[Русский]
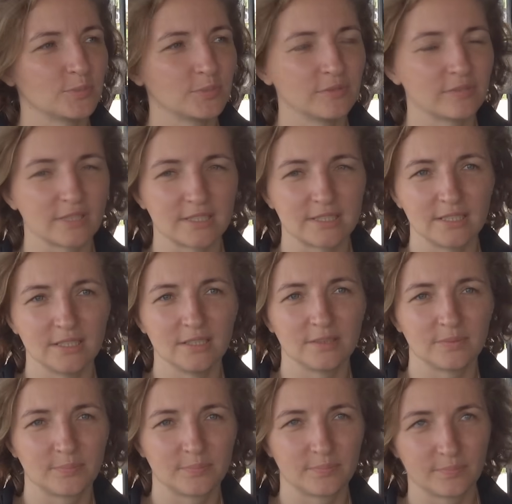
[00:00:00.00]
он был в
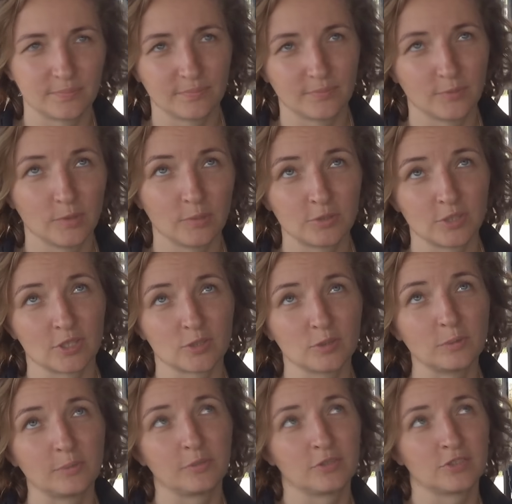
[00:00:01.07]
России, в общей
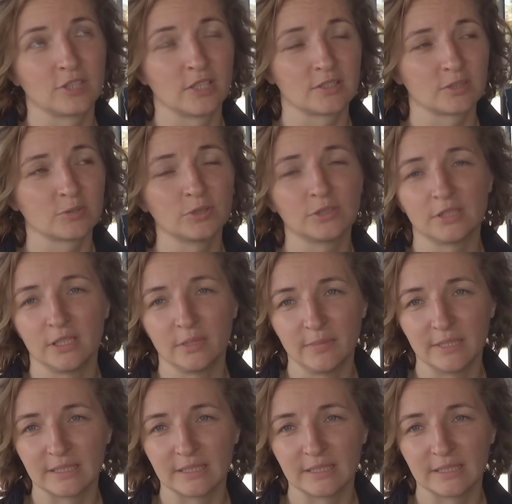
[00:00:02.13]
сумме, получается, год и три